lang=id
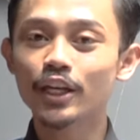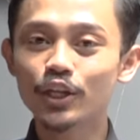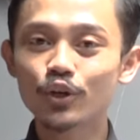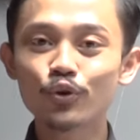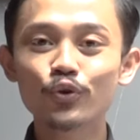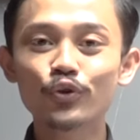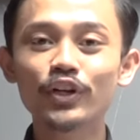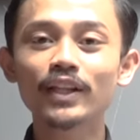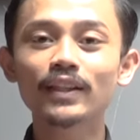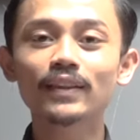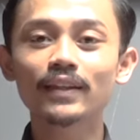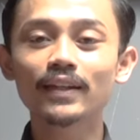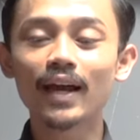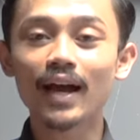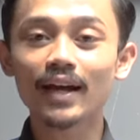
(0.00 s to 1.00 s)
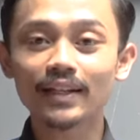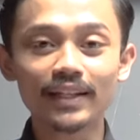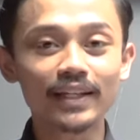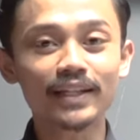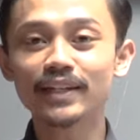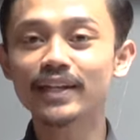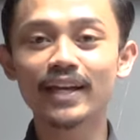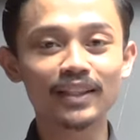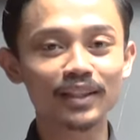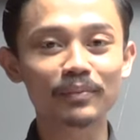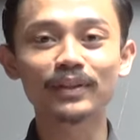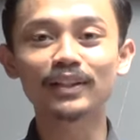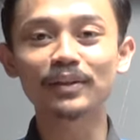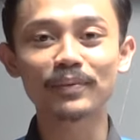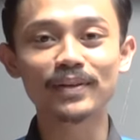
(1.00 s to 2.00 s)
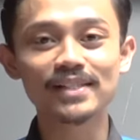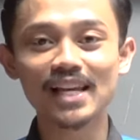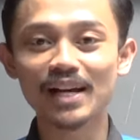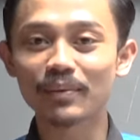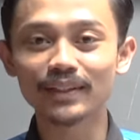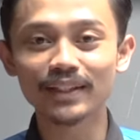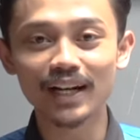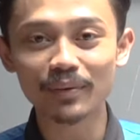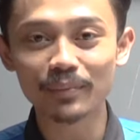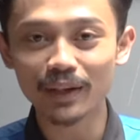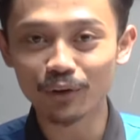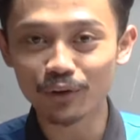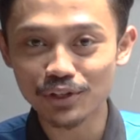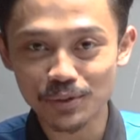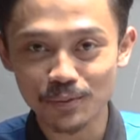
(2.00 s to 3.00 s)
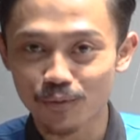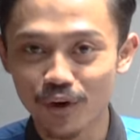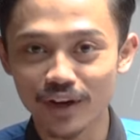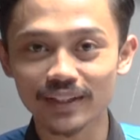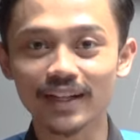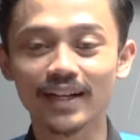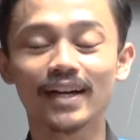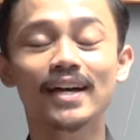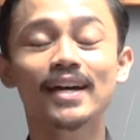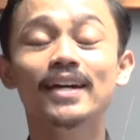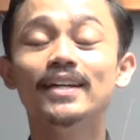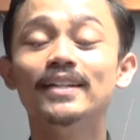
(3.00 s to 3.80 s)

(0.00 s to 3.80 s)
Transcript: unit yang diinden teman-teman sahabat irabelco semuanya